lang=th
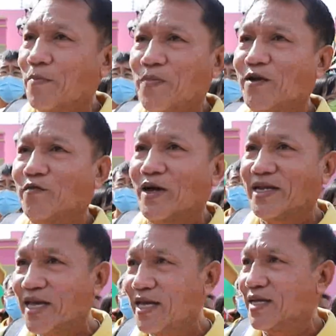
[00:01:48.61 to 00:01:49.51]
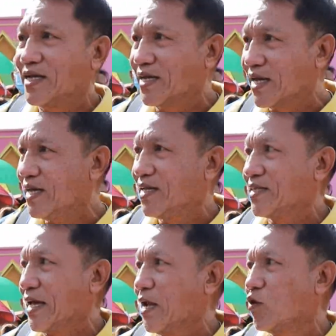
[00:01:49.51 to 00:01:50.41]
จะเป็นวันนี้เดือนนี้
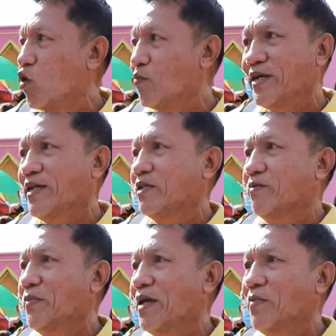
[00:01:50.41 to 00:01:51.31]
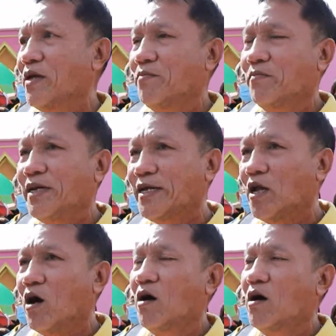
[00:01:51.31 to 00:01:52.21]
แต่เราคงไม่ได้ไม่ไม่ไม่
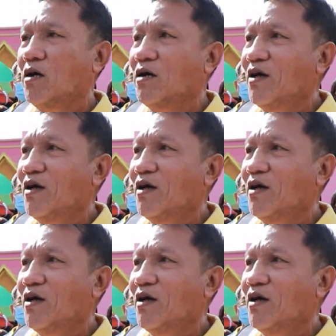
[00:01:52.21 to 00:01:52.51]
ได้รอ